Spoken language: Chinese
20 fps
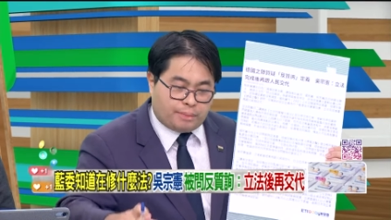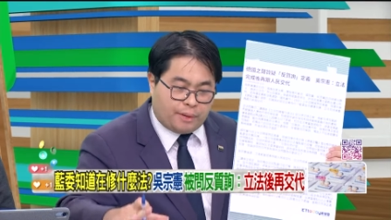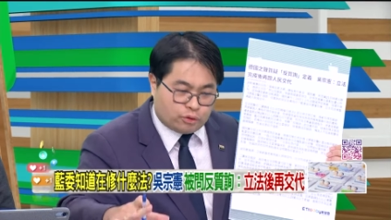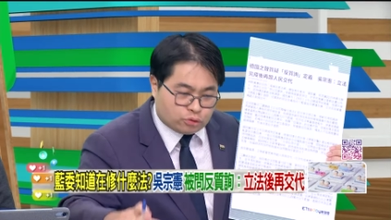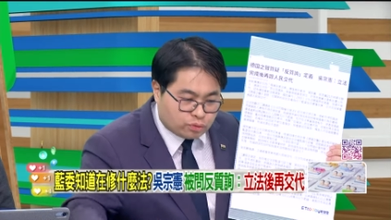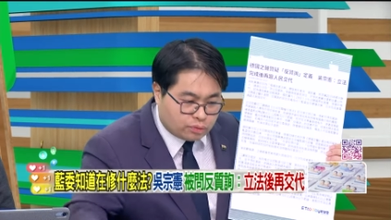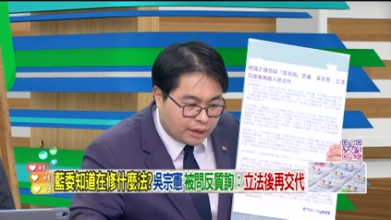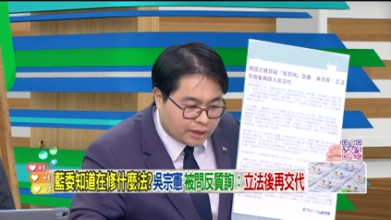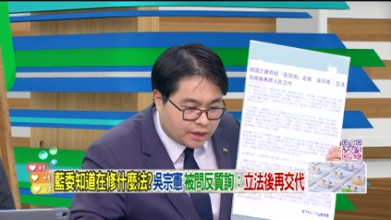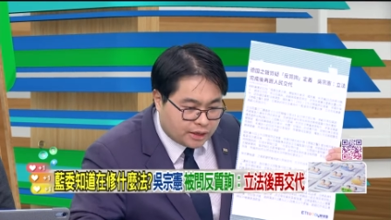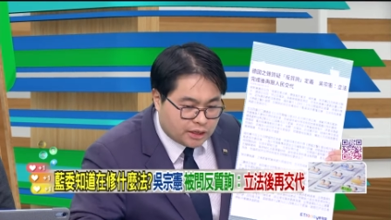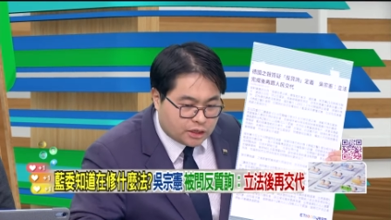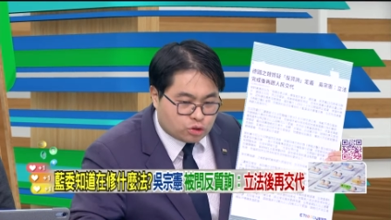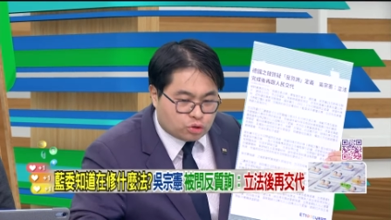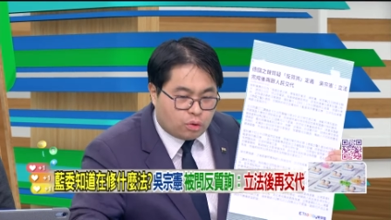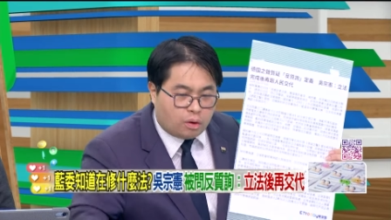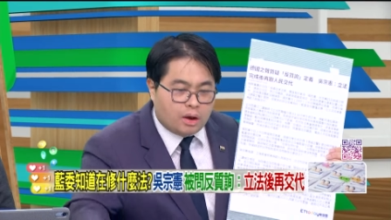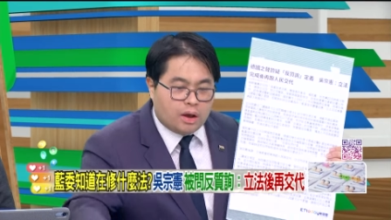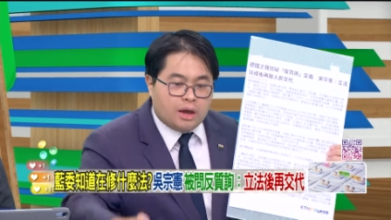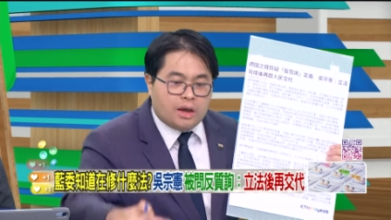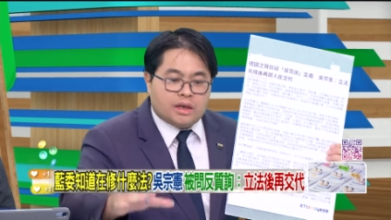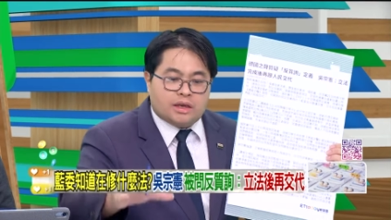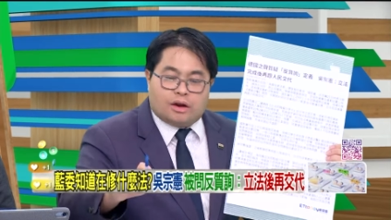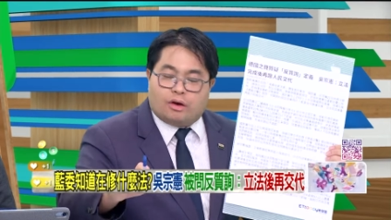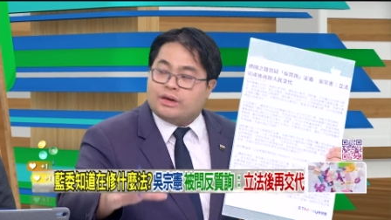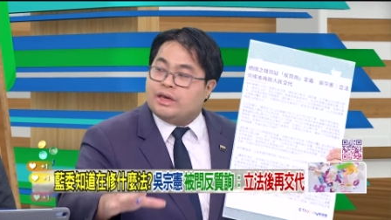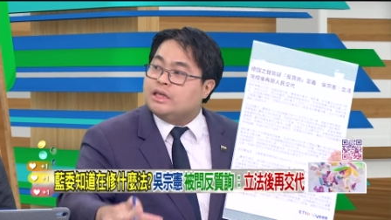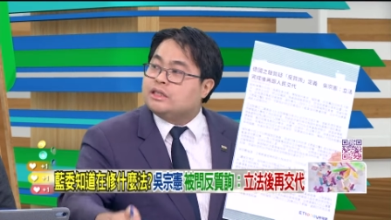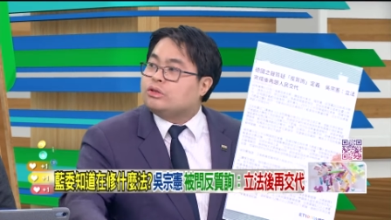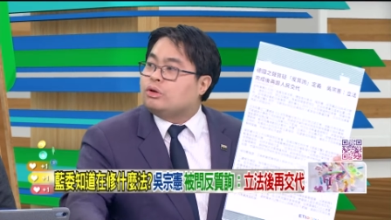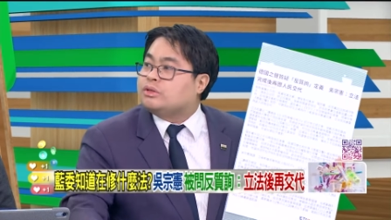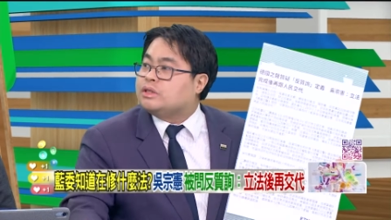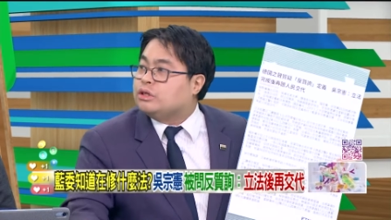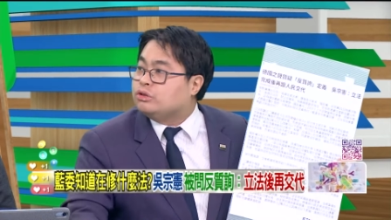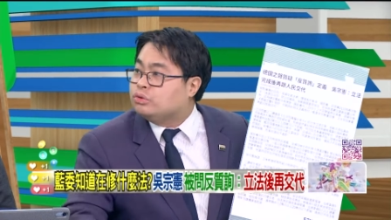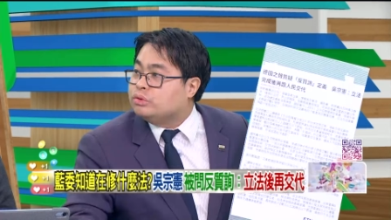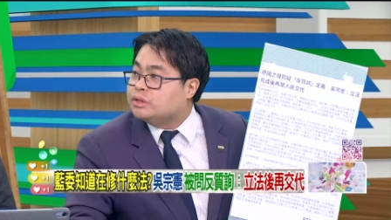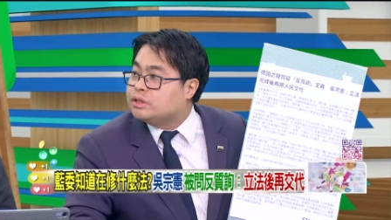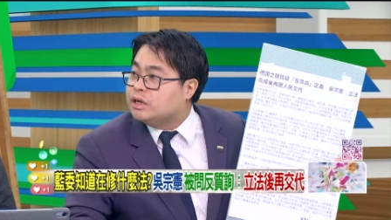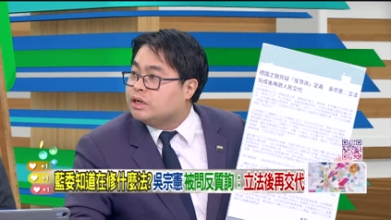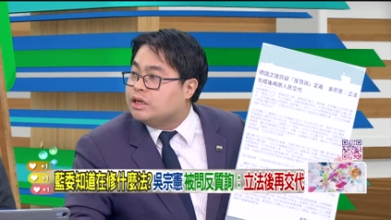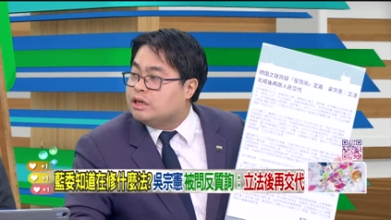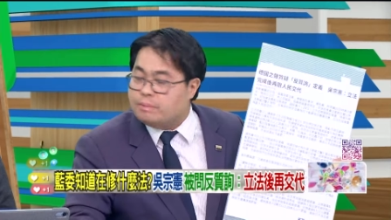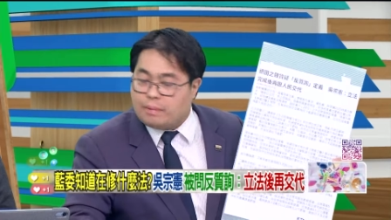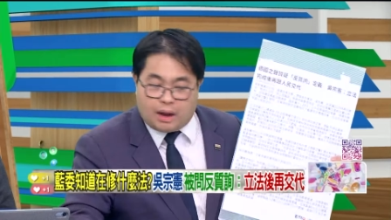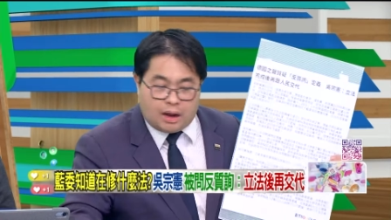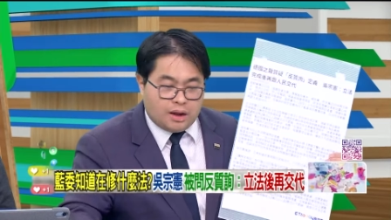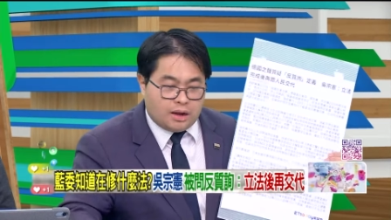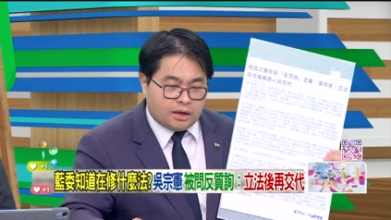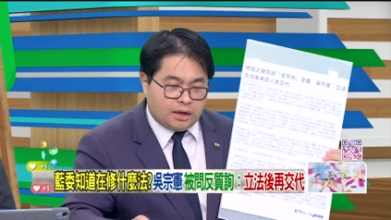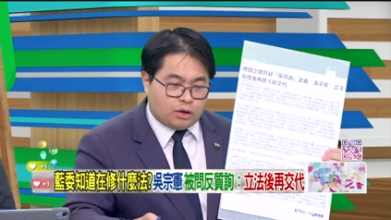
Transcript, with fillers: 跑出来跟你说要严守程序正义嘛？